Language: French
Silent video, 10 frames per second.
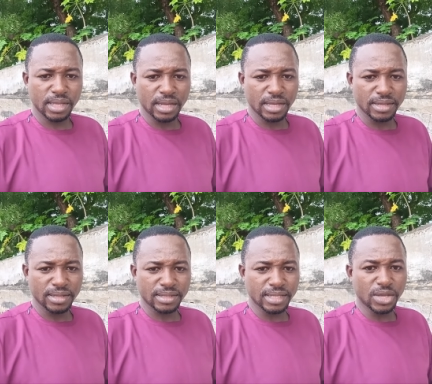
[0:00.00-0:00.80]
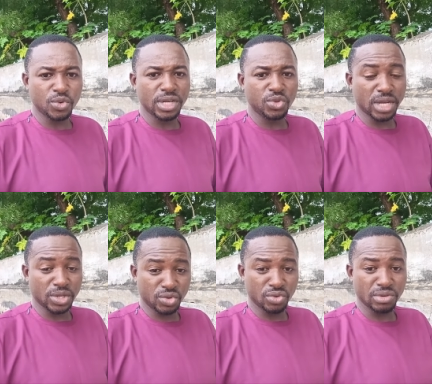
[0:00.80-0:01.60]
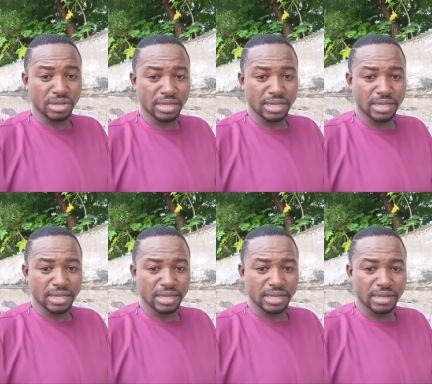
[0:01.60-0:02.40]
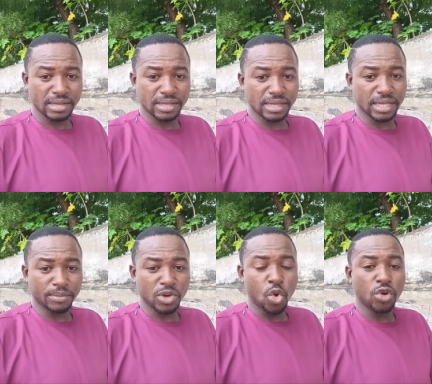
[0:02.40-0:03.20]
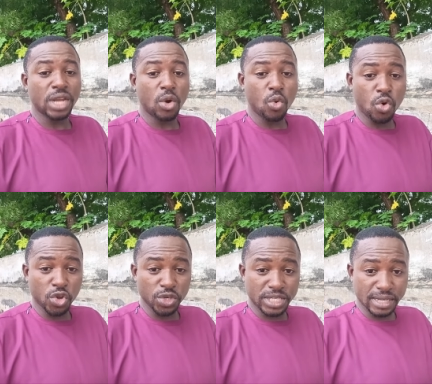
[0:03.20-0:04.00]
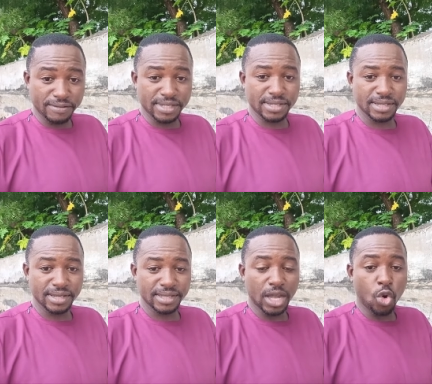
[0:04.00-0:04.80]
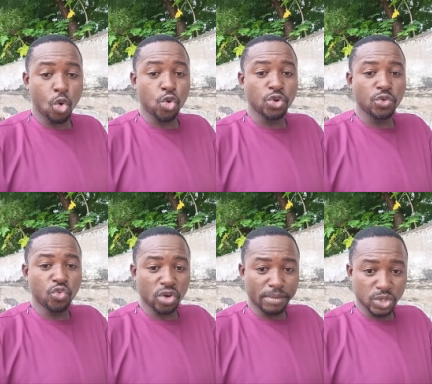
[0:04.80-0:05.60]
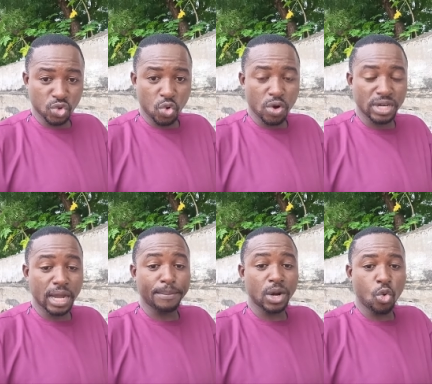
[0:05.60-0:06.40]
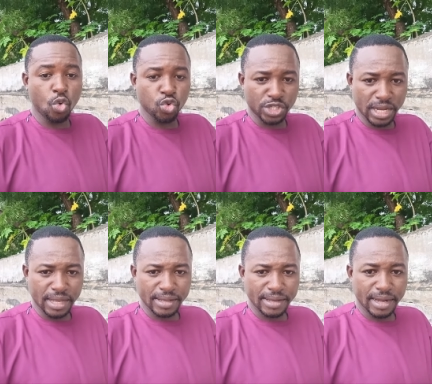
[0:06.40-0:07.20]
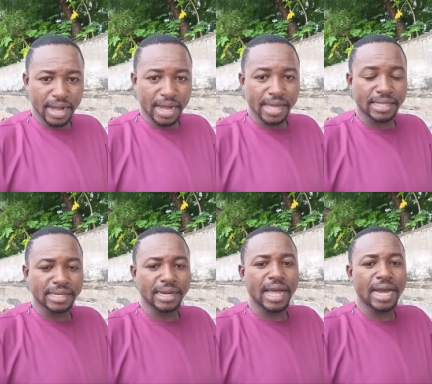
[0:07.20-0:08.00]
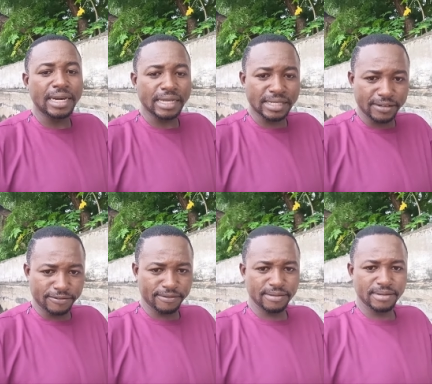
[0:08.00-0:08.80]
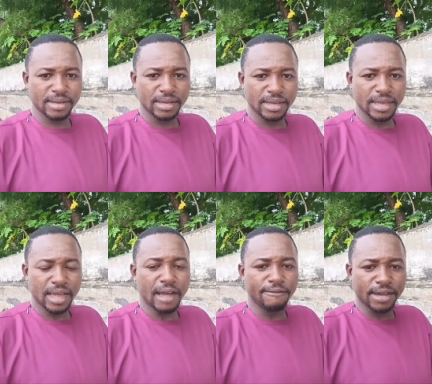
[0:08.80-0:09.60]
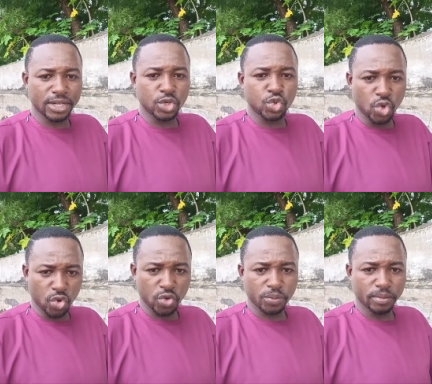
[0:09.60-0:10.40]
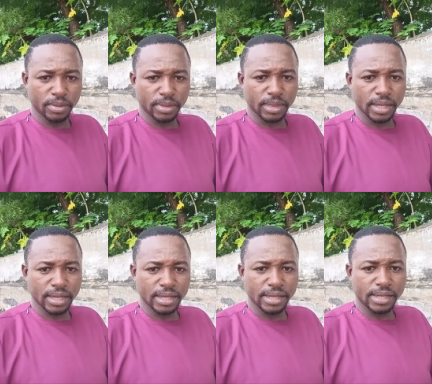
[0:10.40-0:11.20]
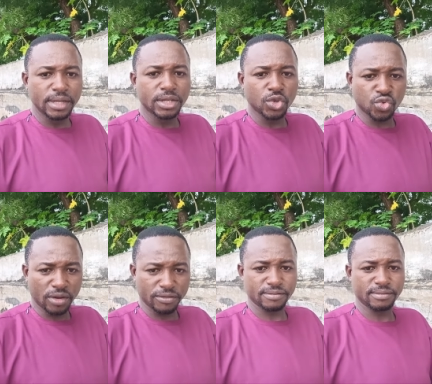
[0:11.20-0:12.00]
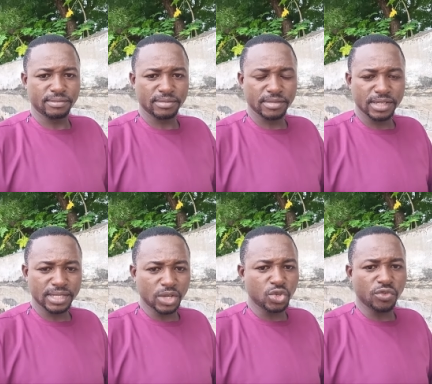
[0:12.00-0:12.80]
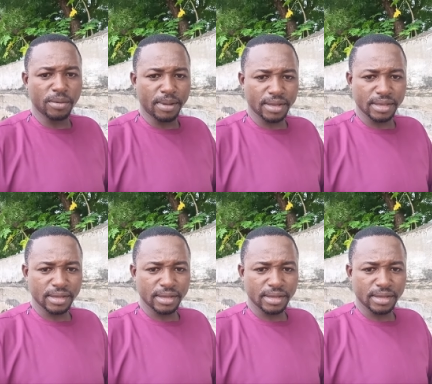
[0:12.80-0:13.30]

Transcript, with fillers: Hein? Ça, c'est une éducation. Ça ne Dans aucun service, dans aucune formation, on apprend aux gens à être agressifs envers ceux qui le reçoivent. Ça ne se fait pas.